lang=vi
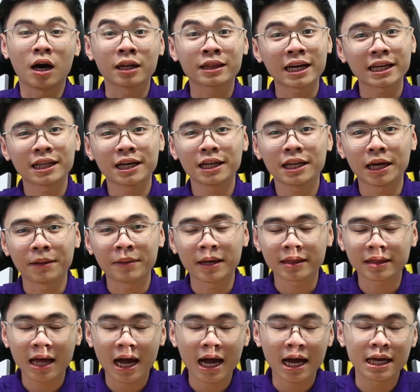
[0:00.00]
ở tại thời điểm
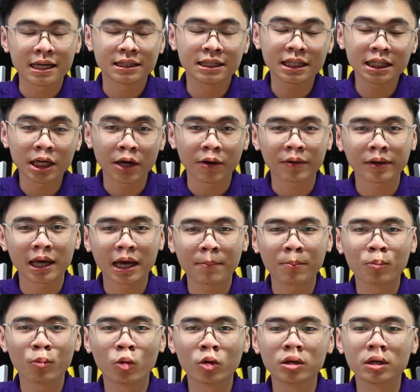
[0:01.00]
hiện tại rất nhiều anh
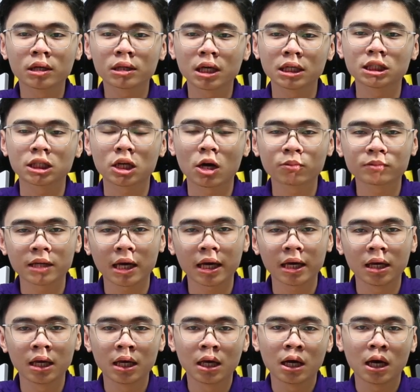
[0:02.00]
em muốn hướng tới sự không
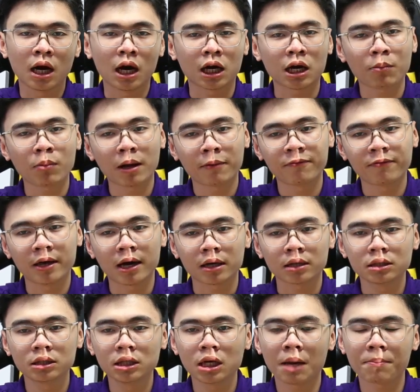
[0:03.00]
dây ở góc làm việc
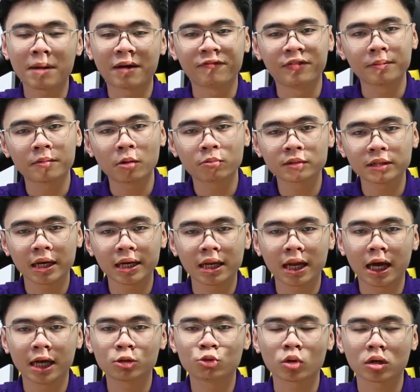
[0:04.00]
như bàn phím không dây
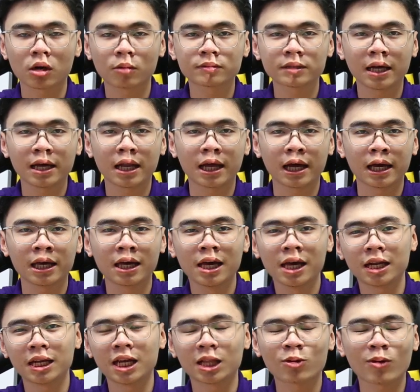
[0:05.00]
này chuột không dây này
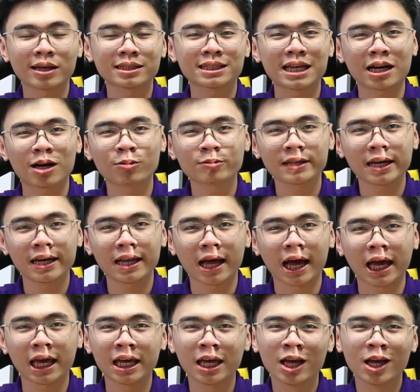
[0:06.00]
điện thoại sạc không dây
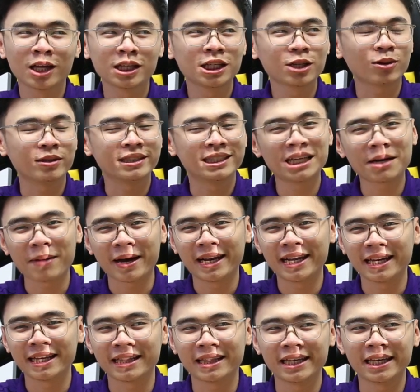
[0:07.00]
này chứ còn riêng màn
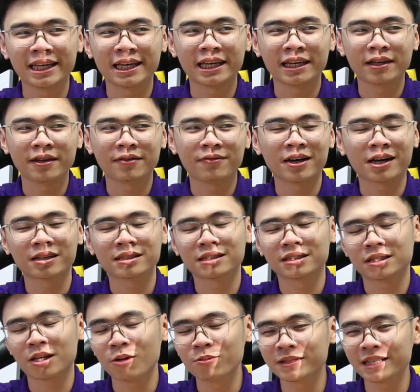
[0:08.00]
hình thì việc
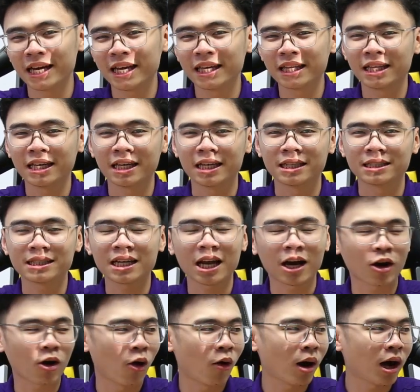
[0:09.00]
không dây thì rất là
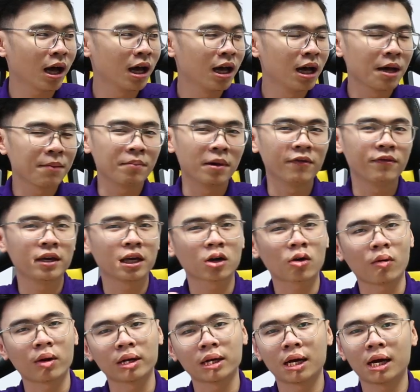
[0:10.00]
khó bởi vì
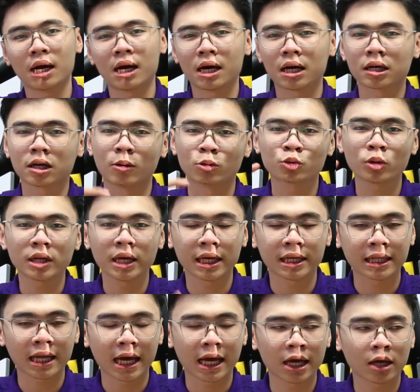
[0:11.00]
còn à, cổng xuất
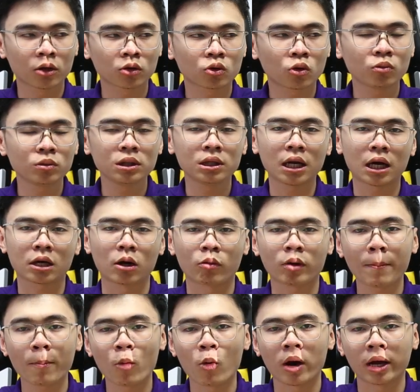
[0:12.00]
hình này cũng như là cổng
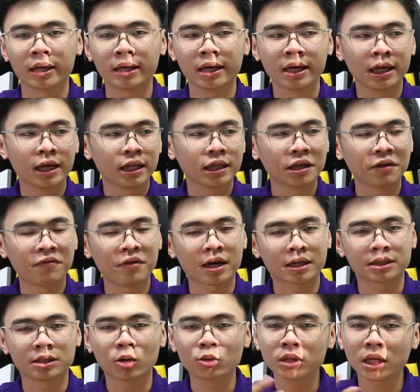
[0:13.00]
cấp nguồn thì việc
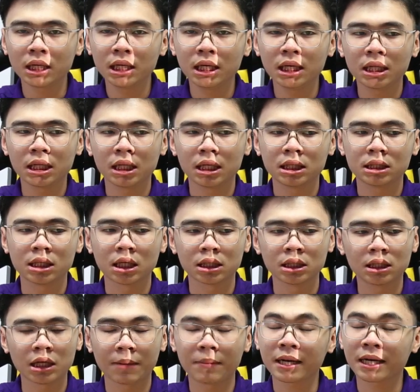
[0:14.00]
giấu dây đi thì dường
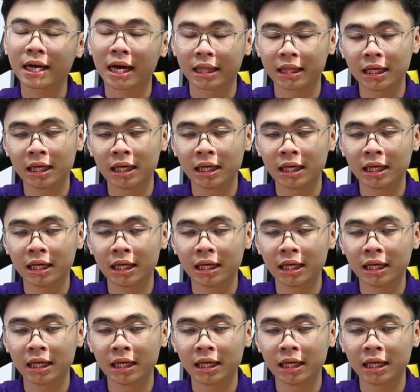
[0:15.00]
như là bất khả